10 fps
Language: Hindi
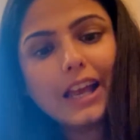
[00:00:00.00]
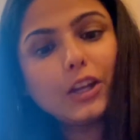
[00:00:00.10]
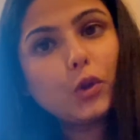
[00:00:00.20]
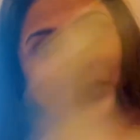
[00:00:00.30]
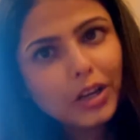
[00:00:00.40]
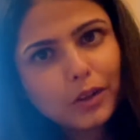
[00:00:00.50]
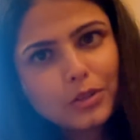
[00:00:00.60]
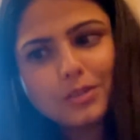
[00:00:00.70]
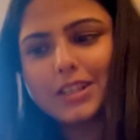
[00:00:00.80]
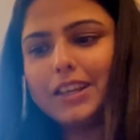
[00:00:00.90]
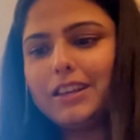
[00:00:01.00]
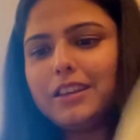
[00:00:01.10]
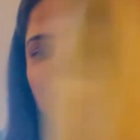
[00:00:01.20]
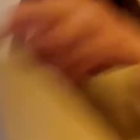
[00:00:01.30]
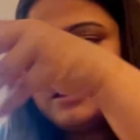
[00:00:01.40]
एंड यू विल ऑल्सो सी
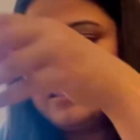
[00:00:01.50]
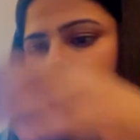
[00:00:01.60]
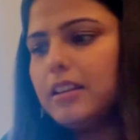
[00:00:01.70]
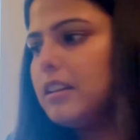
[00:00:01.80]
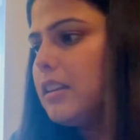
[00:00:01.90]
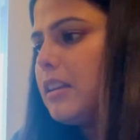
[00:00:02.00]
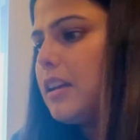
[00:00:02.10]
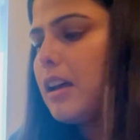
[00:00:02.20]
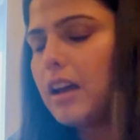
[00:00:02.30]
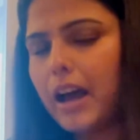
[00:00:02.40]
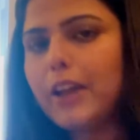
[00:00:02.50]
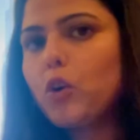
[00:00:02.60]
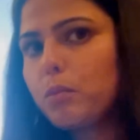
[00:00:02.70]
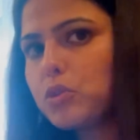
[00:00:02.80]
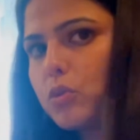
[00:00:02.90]
आई
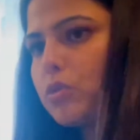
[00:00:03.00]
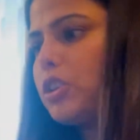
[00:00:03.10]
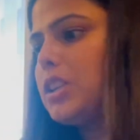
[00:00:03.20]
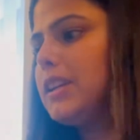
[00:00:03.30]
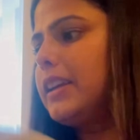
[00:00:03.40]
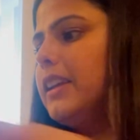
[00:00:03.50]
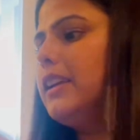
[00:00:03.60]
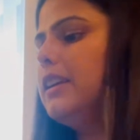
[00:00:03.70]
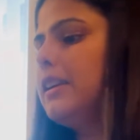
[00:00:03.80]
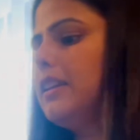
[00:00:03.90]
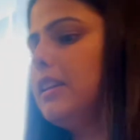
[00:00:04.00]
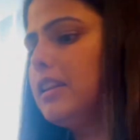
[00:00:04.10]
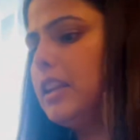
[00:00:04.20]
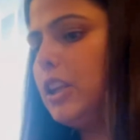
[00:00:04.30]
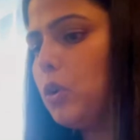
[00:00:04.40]
होप सो उसको अच्छी लगेगी
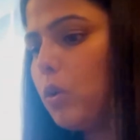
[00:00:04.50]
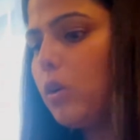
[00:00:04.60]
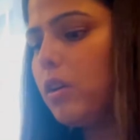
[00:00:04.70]
तीनों